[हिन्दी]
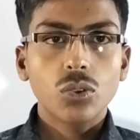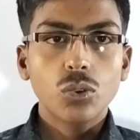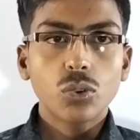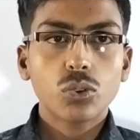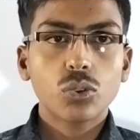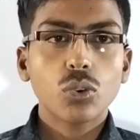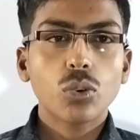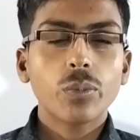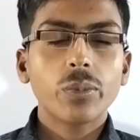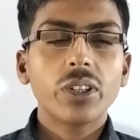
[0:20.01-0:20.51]

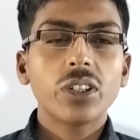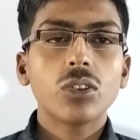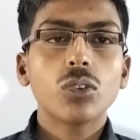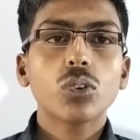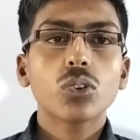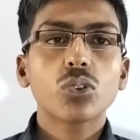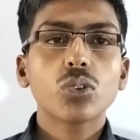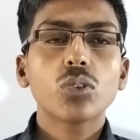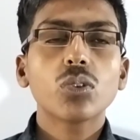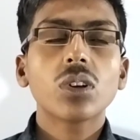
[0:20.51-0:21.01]
दोस्तों
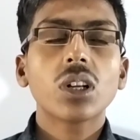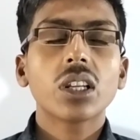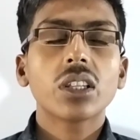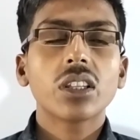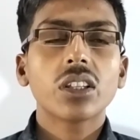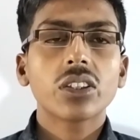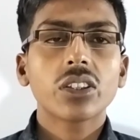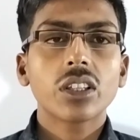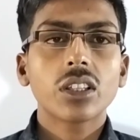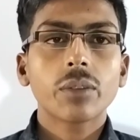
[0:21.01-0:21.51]
वीडियो शुरू
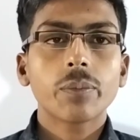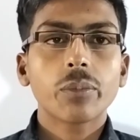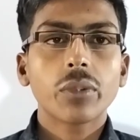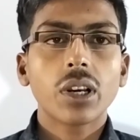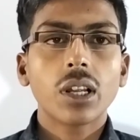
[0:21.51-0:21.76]
करने से